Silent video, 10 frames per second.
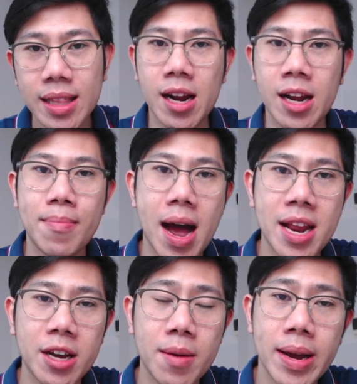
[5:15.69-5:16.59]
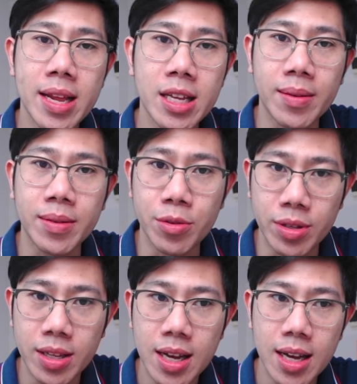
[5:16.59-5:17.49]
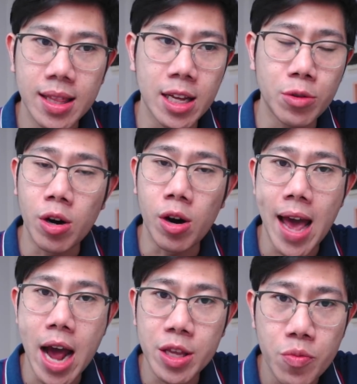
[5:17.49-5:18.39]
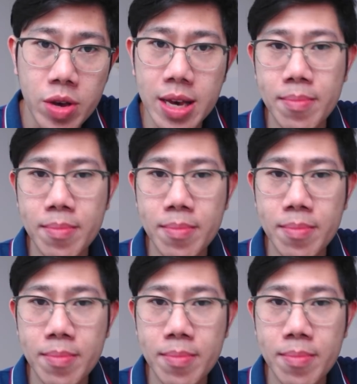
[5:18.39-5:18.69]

ทางรัฐบาลเนี่ยก็ไม่ได้สนับสนุนในตัวของ LTV